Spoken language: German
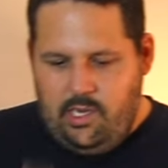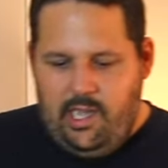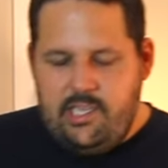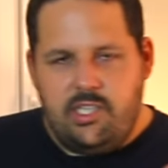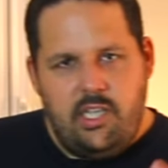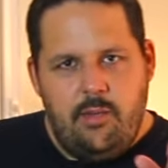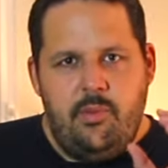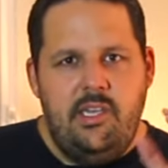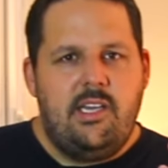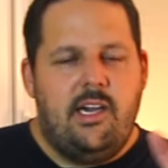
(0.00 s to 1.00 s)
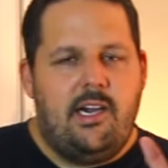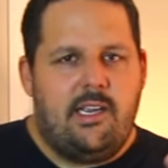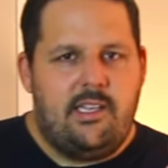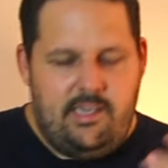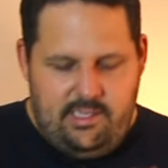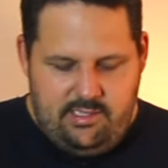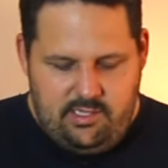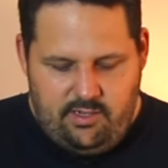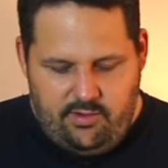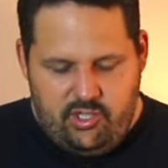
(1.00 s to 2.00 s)
Leichter Peat-Charakter, der sich
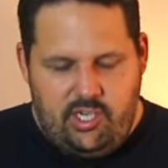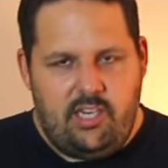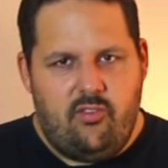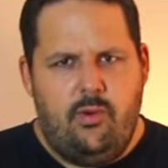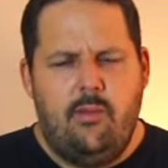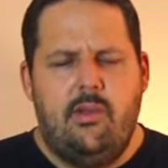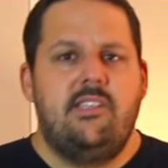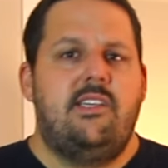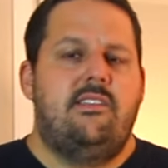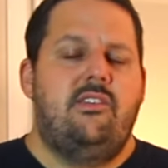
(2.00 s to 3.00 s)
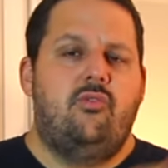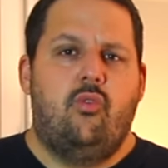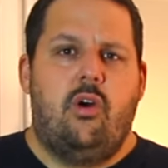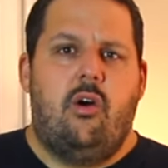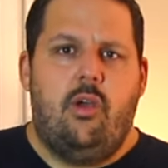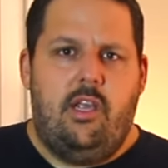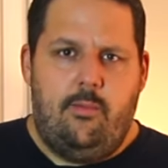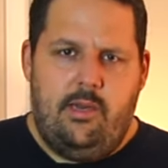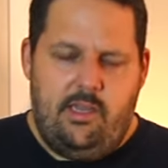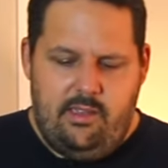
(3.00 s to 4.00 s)
da versteckt. Springbank ist jetzt nicht so rauchig,
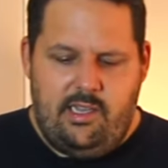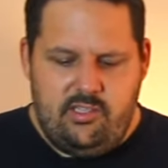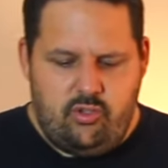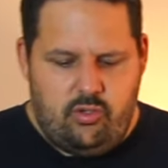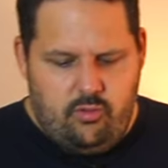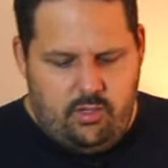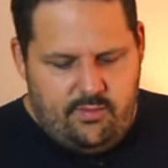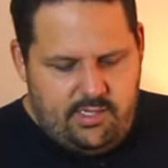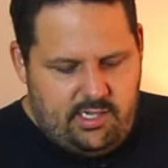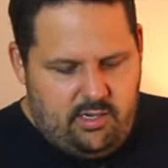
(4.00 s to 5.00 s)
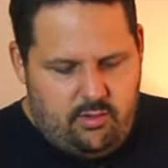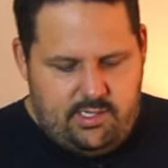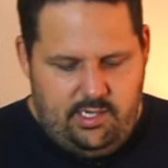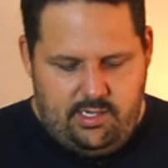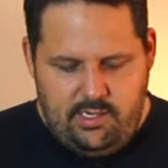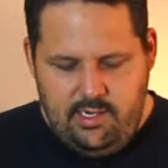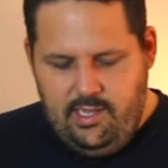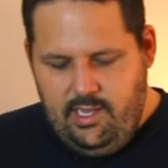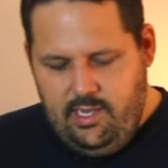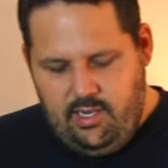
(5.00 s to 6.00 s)
aber da, da ist schon so ein gewisser Rauchstil drin.
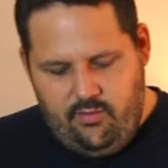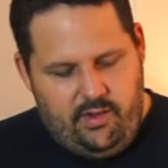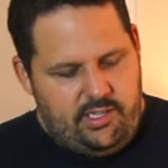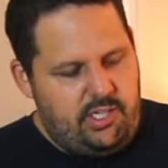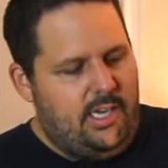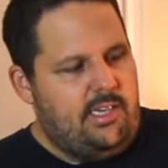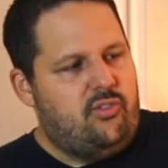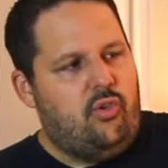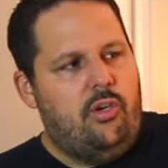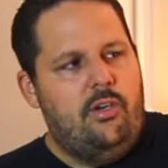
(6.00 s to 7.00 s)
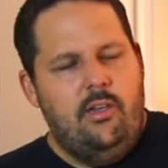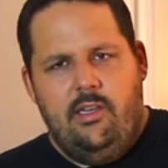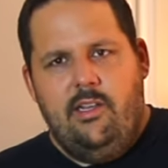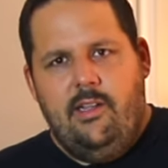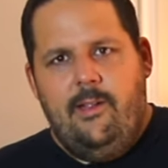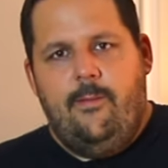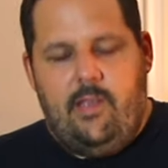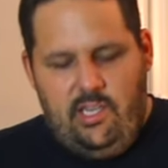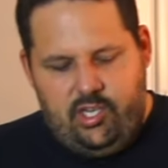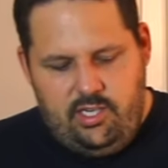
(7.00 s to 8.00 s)
Die Flasche hat jetzt schon
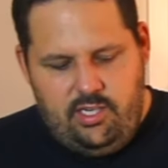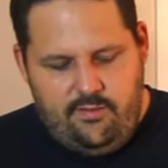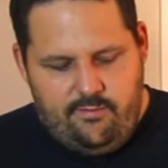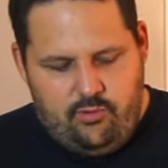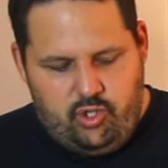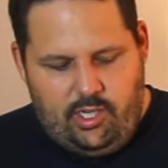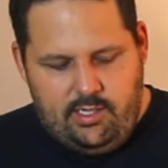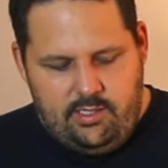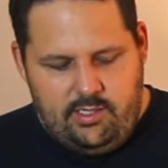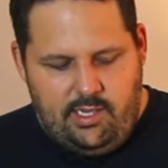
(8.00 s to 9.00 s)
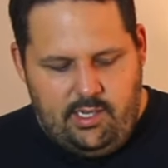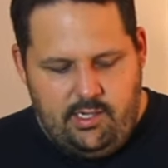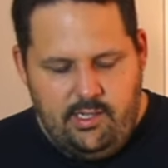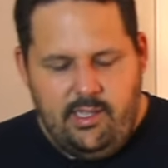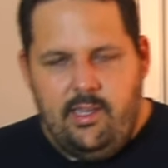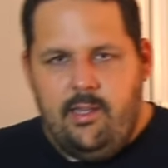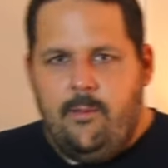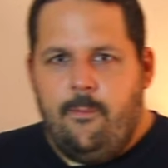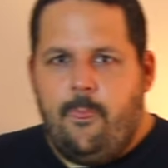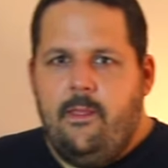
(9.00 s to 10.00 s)
echt einen tiefen Stand, der
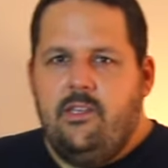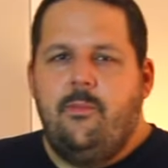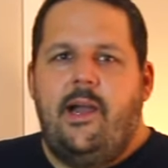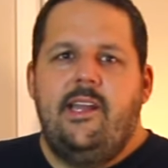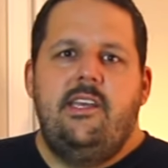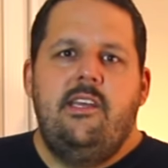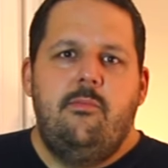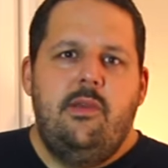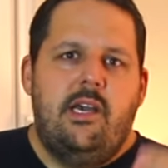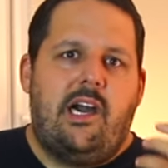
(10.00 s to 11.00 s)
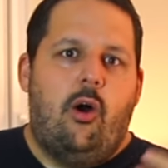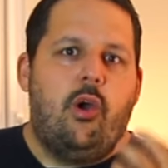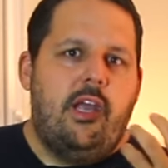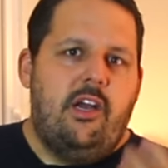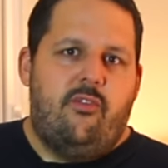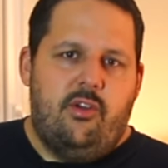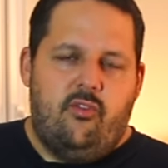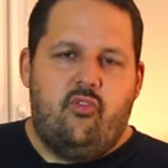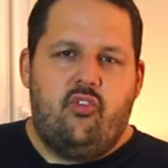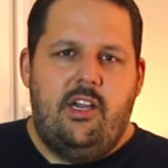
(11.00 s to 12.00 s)
ich meine ihn mir rauchiger
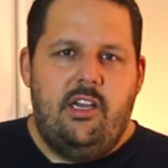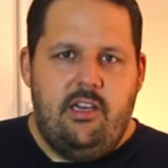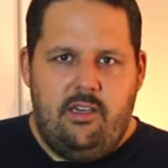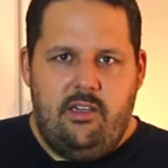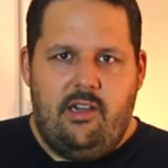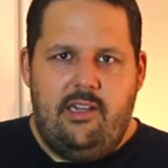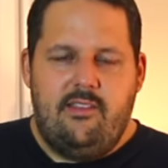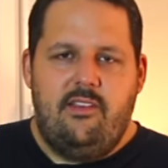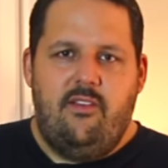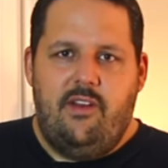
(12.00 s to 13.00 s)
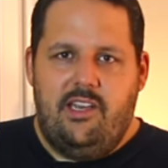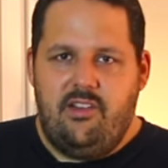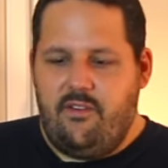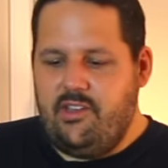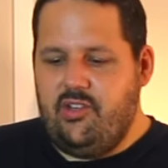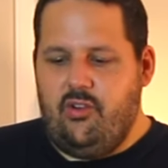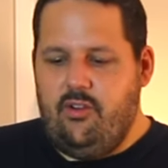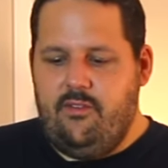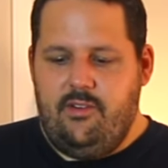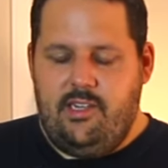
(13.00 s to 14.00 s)
vorzustellen, äh, als ich die Flasche frisch
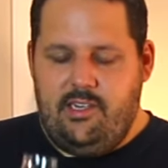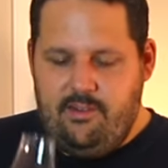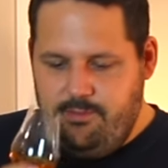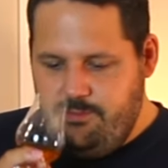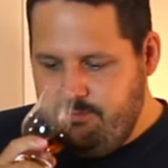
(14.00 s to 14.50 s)
geöffnet hatte.